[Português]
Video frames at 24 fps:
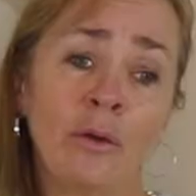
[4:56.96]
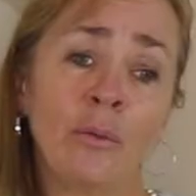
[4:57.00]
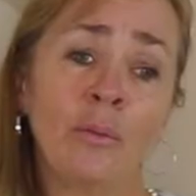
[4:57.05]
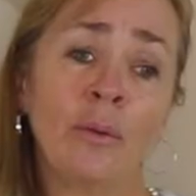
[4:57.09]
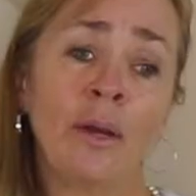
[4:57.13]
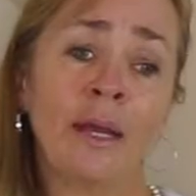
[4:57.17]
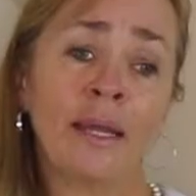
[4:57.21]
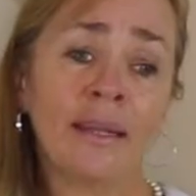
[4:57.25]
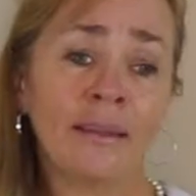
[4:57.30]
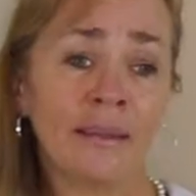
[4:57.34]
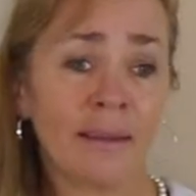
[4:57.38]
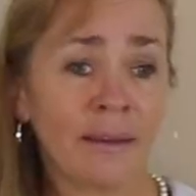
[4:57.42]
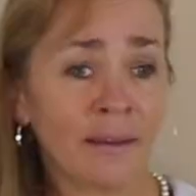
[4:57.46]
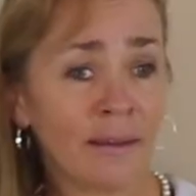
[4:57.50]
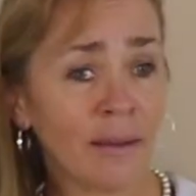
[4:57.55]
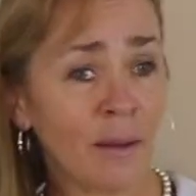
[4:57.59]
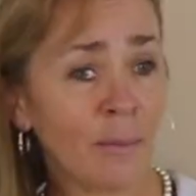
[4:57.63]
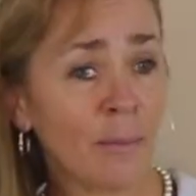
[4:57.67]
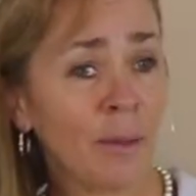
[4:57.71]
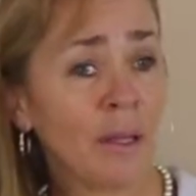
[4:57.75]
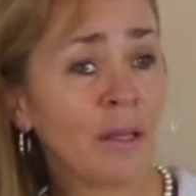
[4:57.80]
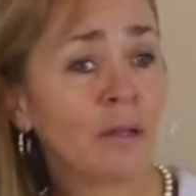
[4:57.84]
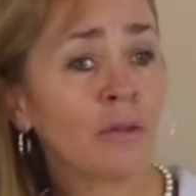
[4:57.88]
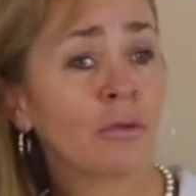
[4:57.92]
o
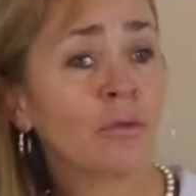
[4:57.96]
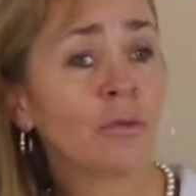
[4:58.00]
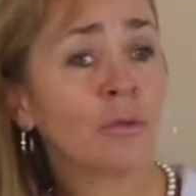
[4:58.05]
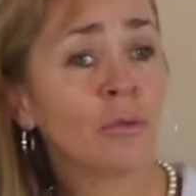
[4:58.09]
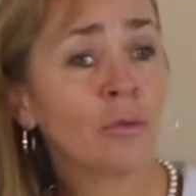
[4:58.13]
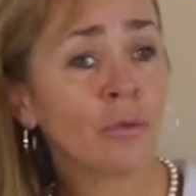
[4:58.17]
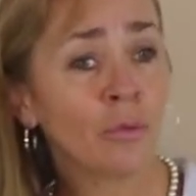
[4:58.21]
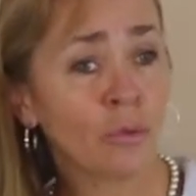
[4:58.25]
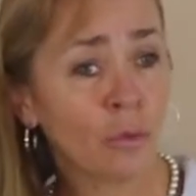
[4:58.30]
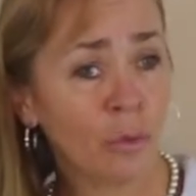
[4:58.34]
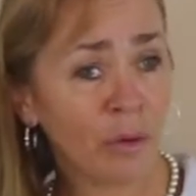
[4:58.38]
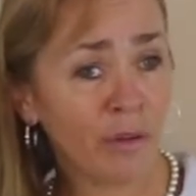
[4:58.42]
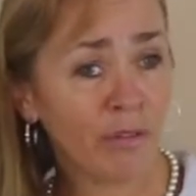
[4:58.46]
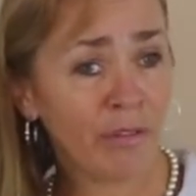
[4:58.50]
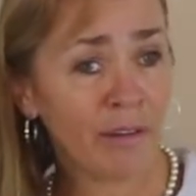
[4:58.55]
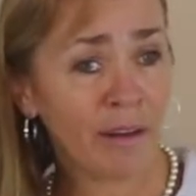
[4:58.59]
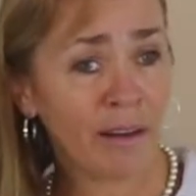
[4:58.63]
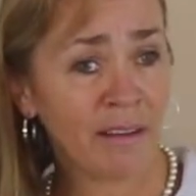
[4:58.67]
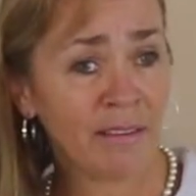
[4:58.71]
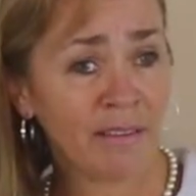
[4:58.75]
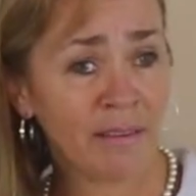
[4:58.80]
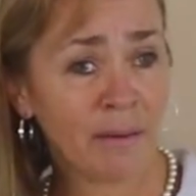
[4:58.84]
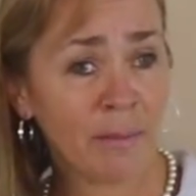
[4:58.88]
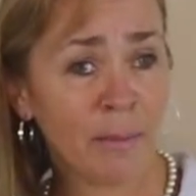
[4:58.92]
retardamento do
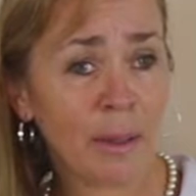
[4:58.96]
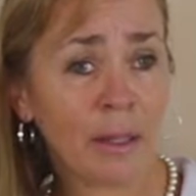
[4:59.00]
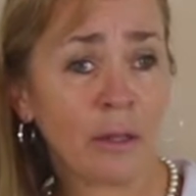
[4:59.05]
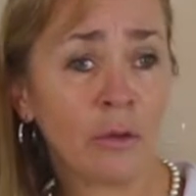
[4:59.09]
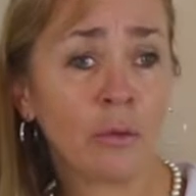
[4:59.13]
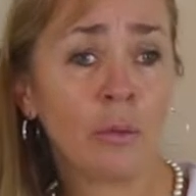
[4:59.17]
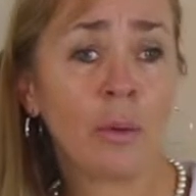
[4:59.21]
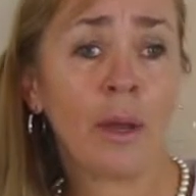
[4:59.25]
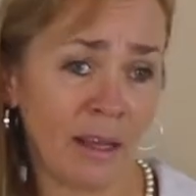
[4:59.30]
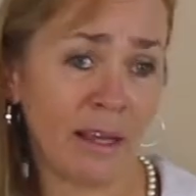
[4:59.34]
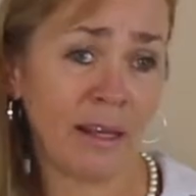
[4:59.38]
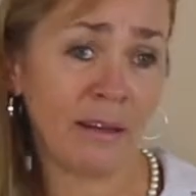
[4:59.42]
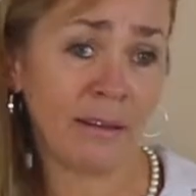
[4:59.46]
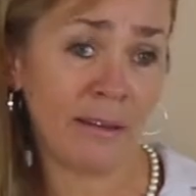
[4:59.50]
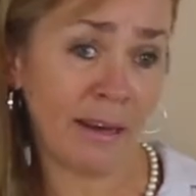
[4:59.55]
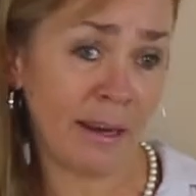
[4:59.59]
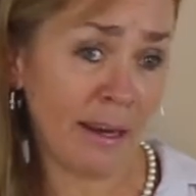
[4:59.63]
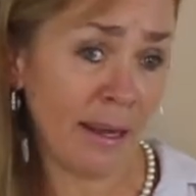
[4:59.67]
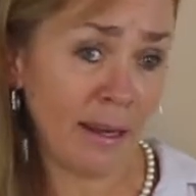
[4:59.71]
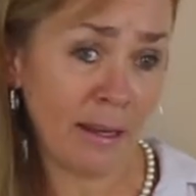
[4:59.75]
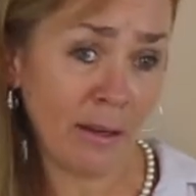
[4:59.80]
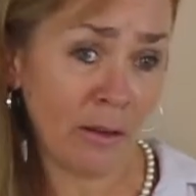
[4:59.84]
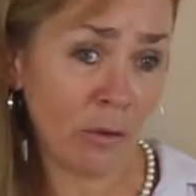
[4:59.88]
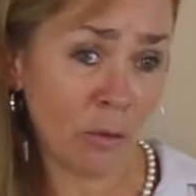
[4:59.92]
envelhecimento entre
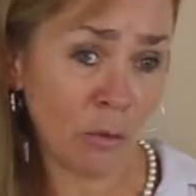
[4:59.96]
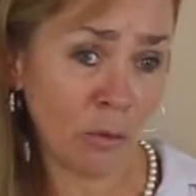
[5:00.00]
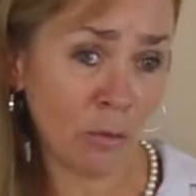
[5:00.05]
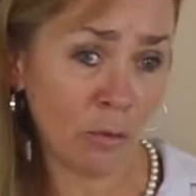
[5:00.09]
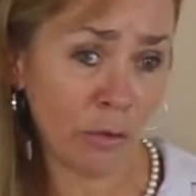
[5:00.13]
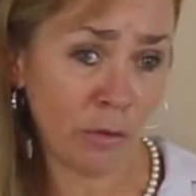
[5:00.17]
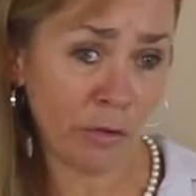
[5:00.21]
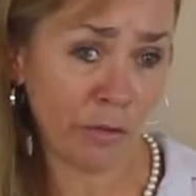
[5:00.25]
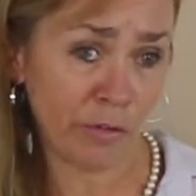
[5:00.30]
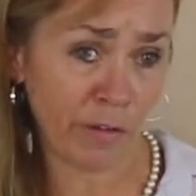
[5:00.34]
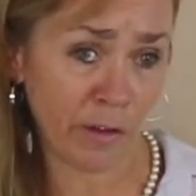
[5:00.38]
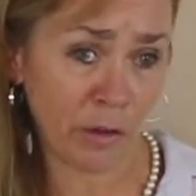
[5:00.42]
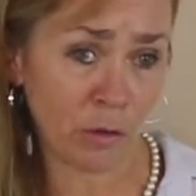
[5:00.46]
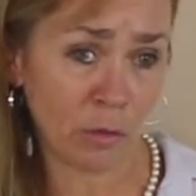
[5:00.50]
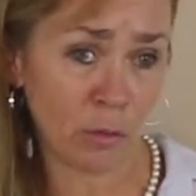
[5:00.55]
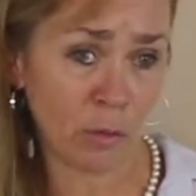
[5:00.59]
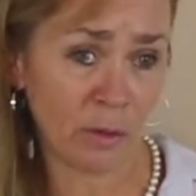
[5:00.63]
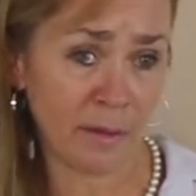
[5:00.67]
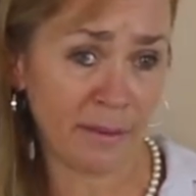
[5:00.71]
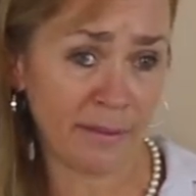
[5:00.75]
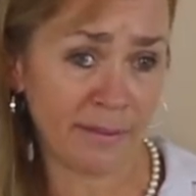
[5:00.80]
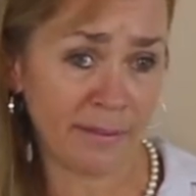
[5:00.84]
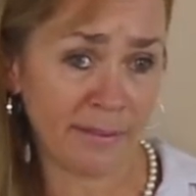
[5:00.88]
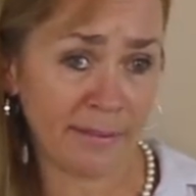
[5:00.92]
N outros
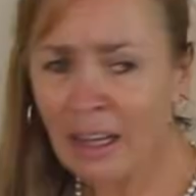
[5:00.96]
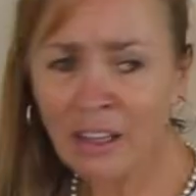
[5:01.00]
fatores.